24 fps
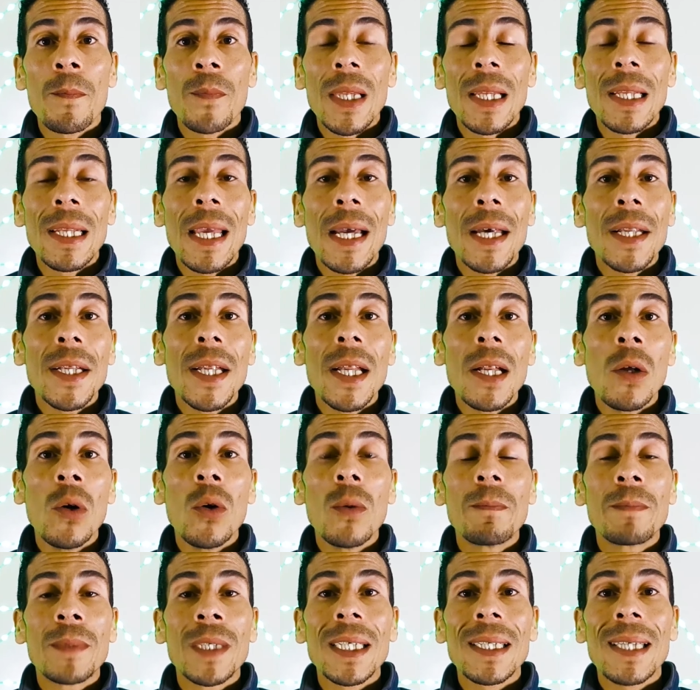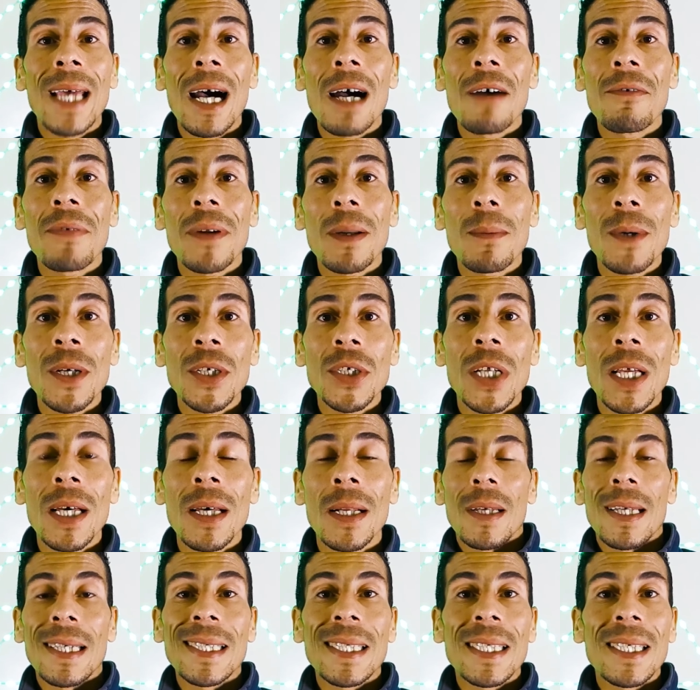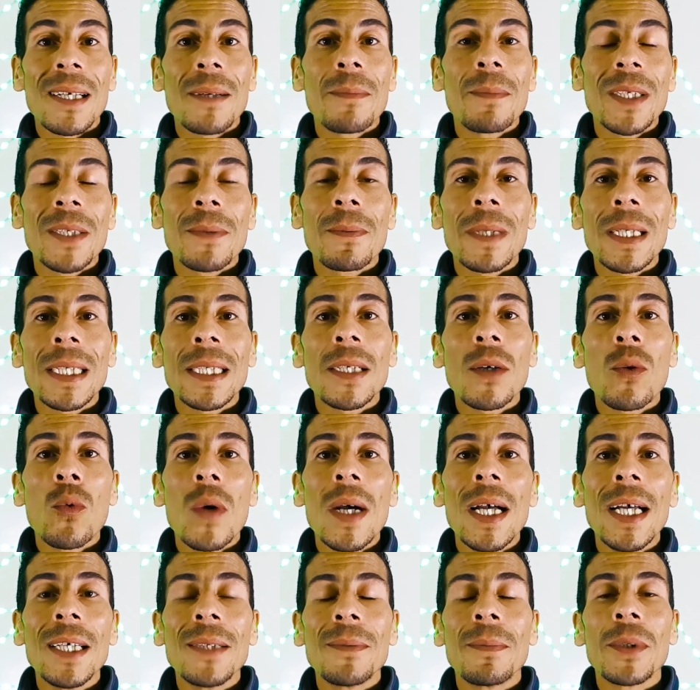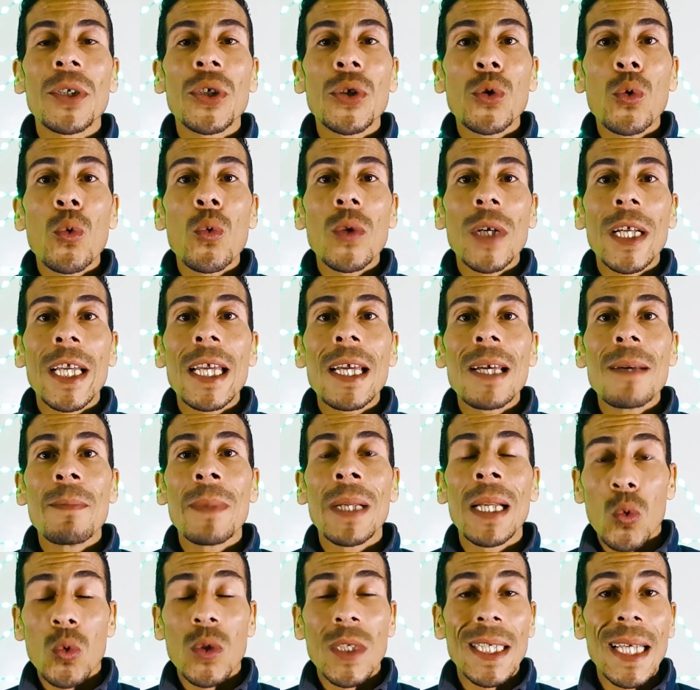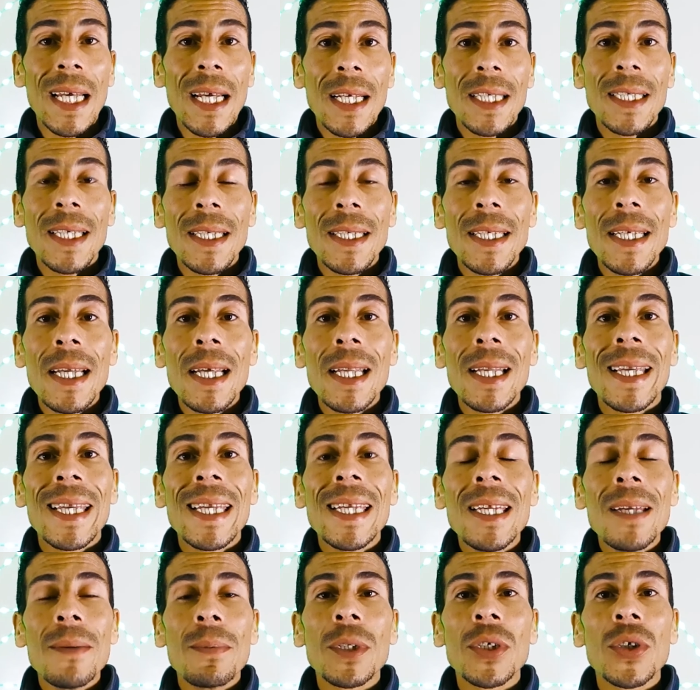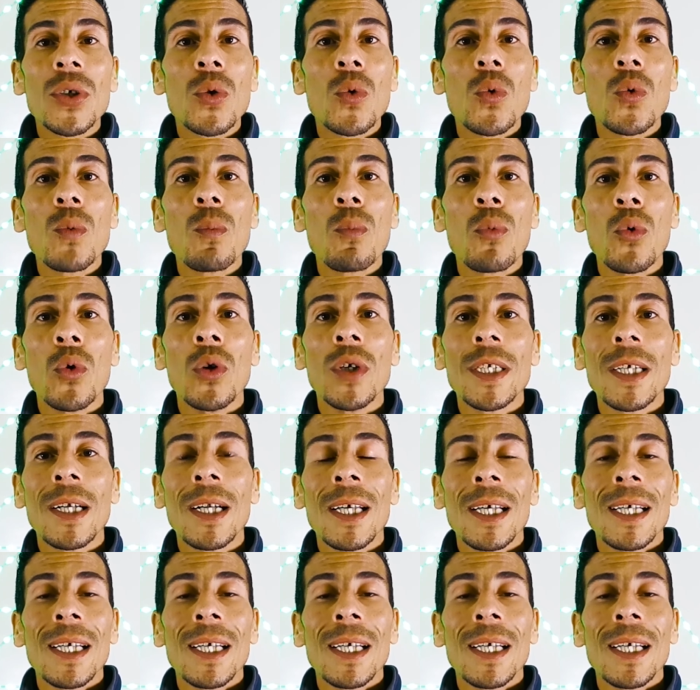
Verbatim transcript: لان الحب تضعف البشر خصك ما تبغي حتى واحد باش تكون كامل والسعاده ديالك هي باش تكون بوحدك